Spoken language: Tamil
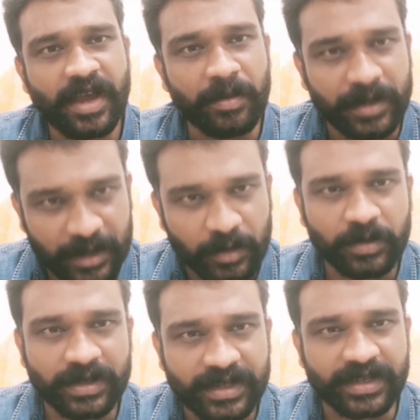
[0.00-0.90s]

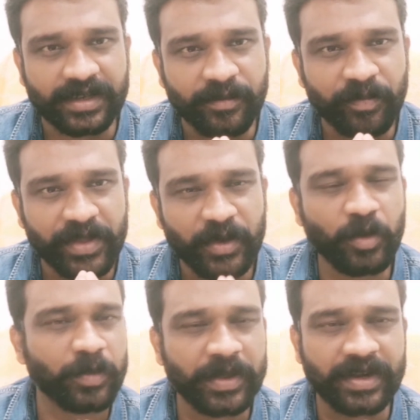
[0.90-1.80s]
அப்படிங்கிறவங்களுக்கு
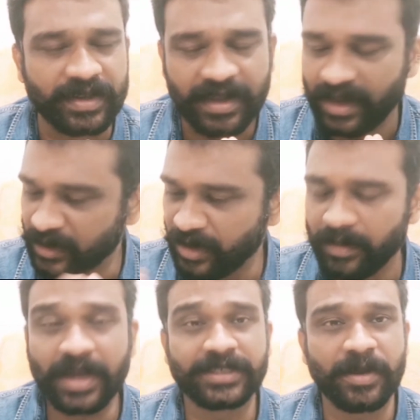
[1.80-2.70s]
இன்னொரு பேர் இருக்குங்க
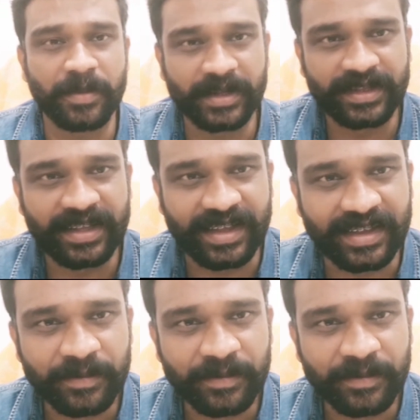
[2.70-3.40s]
ஆக்சுவலாக பாஷா படத்தில்